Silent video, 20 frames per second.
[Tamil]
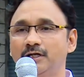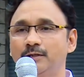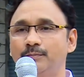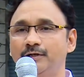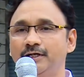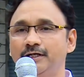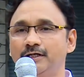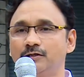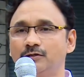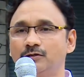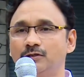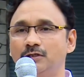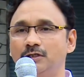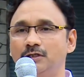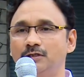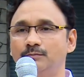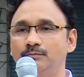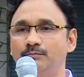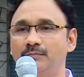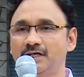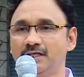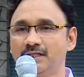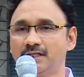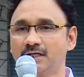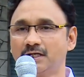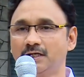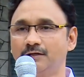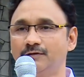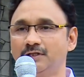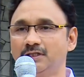என்ன பண்ணிகிட்ருக்குறோம்
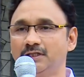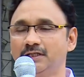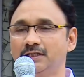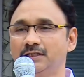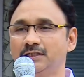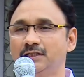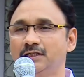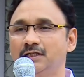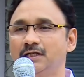மனிதர்கள் வந்து